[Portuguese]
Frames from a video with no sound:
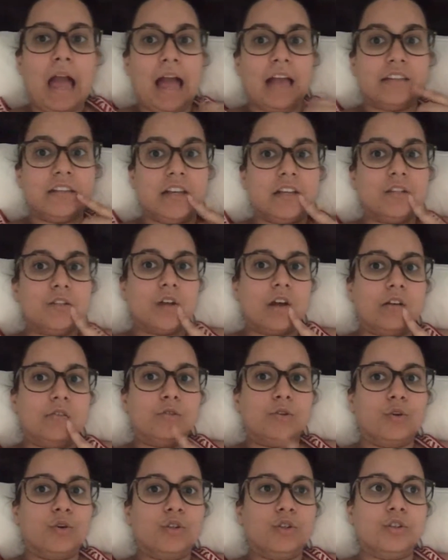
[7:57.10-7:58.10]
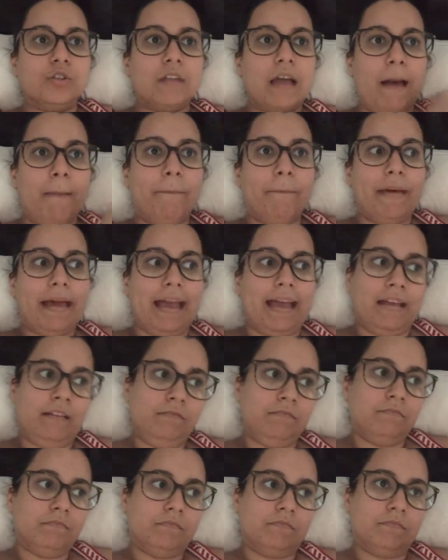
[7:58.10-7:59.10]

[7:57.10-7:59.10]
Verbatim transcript: a gente só andou a pé